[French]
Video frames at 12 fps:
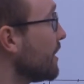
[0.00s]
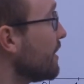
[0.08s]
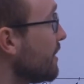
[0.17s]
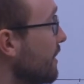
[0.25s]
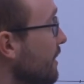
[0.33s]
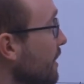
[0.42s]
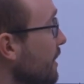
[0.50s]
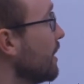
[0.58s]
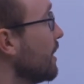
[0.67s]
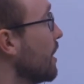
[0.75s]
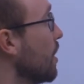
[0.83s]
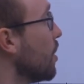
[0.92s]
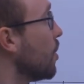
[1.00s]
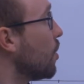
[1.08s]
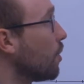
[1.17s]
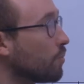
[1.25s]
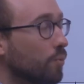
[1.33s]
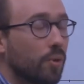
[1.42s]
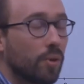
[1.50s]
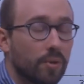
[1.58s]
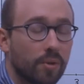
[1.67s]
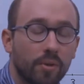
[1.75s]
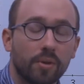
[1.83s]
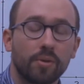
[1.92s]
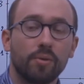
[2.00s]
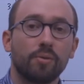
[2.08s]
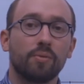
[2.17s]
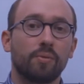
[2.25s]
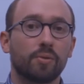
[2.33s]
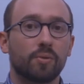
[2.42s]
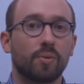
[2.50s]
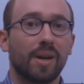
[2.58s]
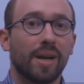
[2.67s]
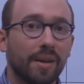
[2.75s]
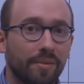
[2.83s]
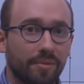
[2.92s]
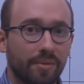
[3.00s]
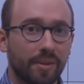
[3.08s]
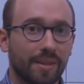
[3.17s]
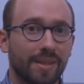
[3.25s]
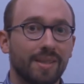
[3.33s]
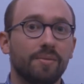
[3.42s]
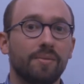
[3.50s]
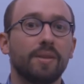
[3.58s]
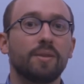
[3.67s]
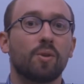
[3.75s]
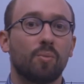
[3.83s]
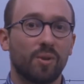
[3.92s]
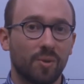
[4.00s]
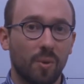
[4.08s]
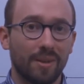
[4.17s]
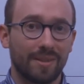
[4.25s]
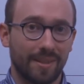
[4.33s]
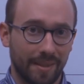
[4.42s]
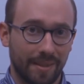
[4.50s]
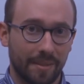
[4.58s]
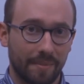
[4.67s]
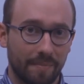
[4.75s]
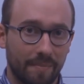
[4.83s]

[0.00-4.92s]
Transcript: Ici, on nous donne une fonction f qui est définie sur moins 3, 5.